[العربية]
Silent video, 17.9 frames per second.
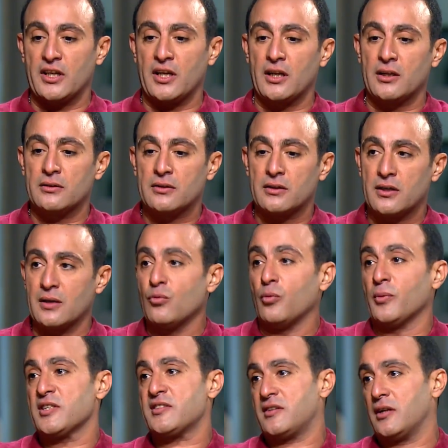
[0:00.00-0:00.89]
ان انا
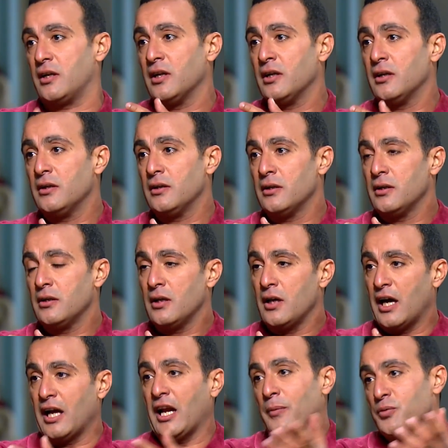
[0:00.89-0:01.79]
كممثل
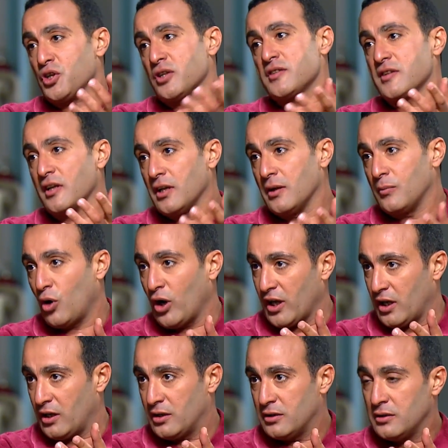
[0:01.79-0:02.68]
اه هلعب شخصيه
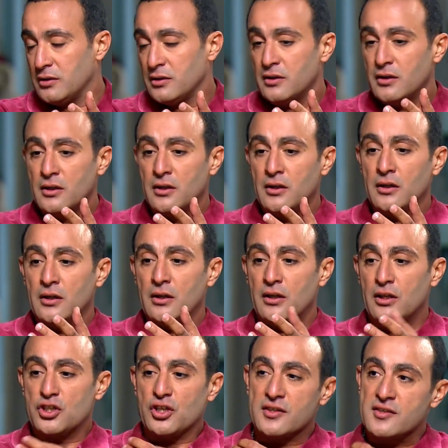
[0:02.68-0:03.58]
معينه مم.
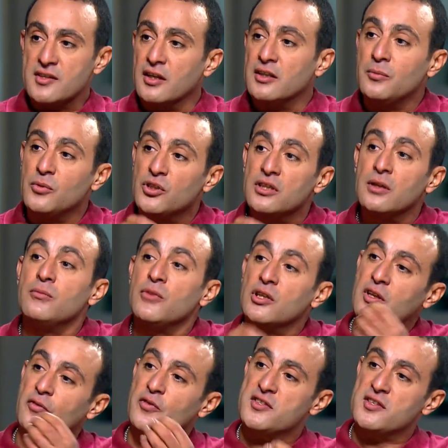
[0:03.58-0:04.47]
الشخصيه دي من
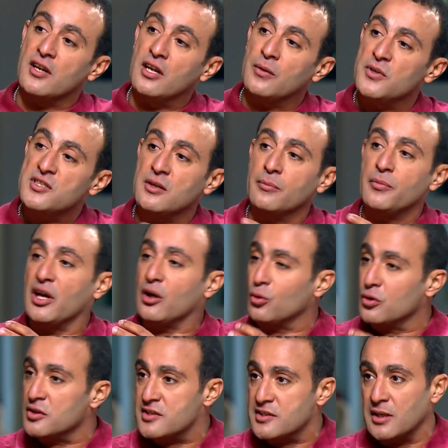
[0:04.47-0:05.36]
ضمن تفاصيلها مثلا
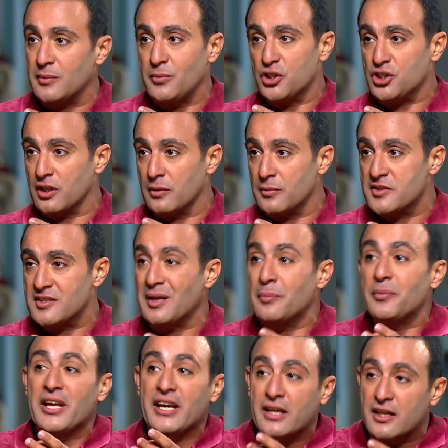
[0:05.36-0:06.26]
بياكل ازاي بيشرب
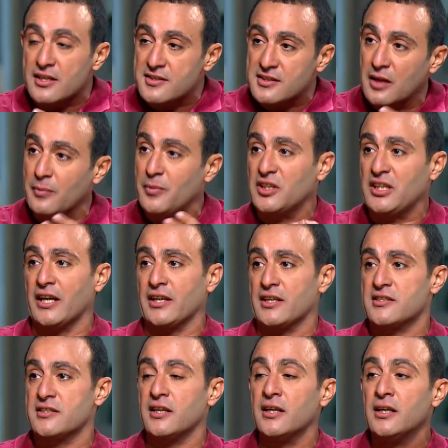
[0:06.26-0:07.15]
ازاي بيجري ازاي
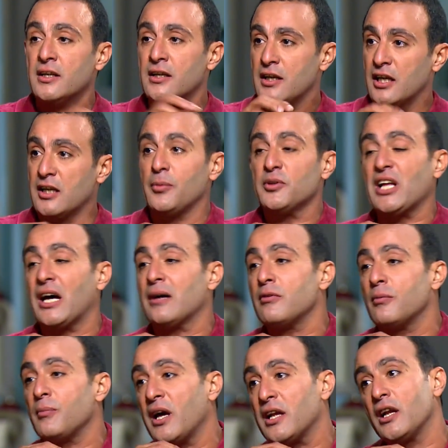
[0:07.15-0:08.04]
بيضحك ازاي مم. انا
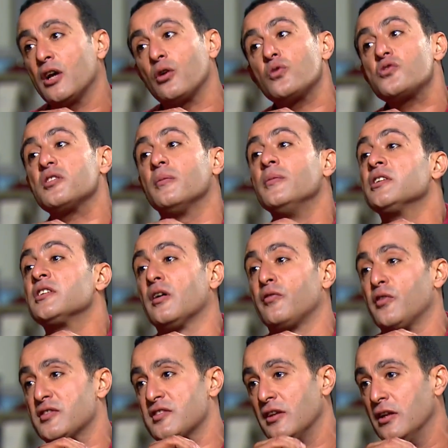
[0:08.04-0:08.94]
بتعامل مع انها جزء من
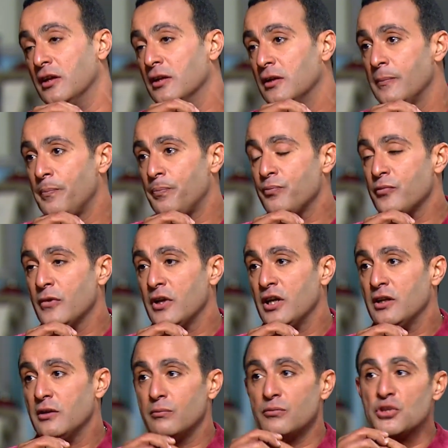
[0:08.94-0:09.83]
تفاصيل مم.
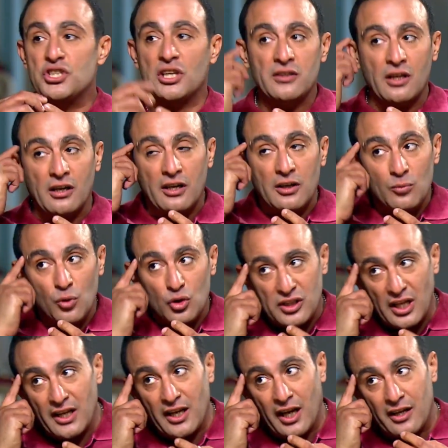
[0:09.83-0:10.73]
مش انا راجل
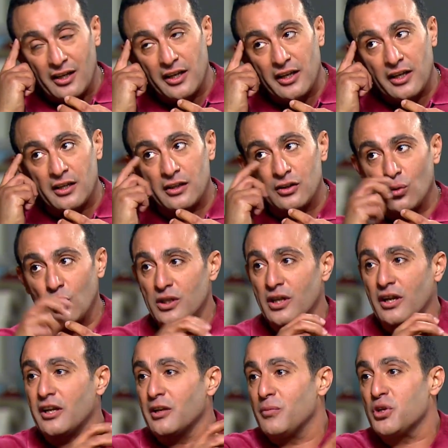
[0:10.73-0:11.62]
مختل عقليا
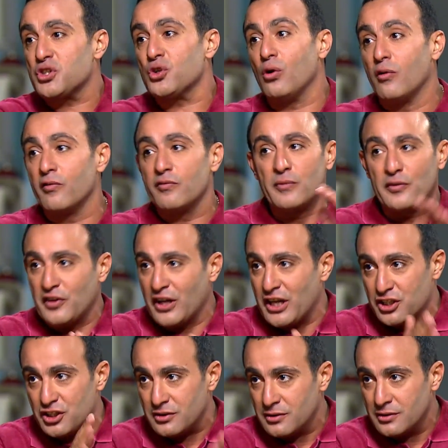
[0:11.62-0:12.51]
ولا راجل بشوف اوف ما
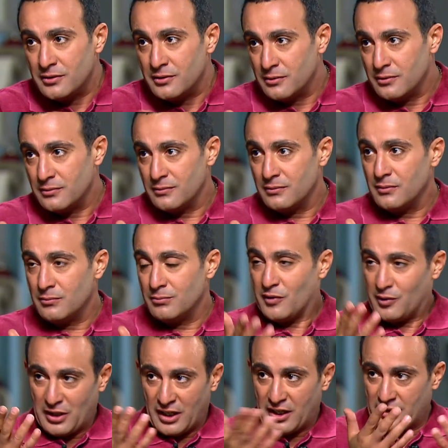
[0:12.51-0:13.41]
فيهاش اه
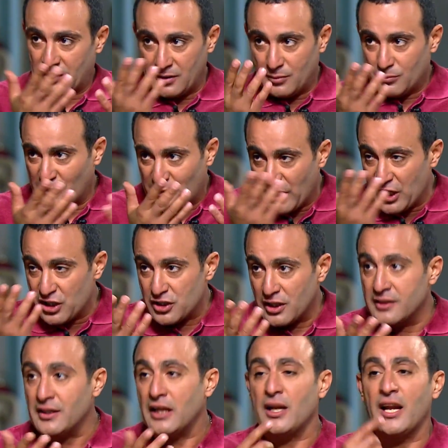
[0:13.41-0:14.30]
آه. لان ما آه.
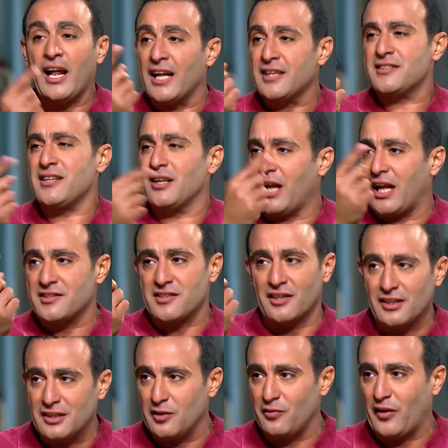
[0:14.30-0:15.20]
فيهاش لان انا الحادثه اللي حصلت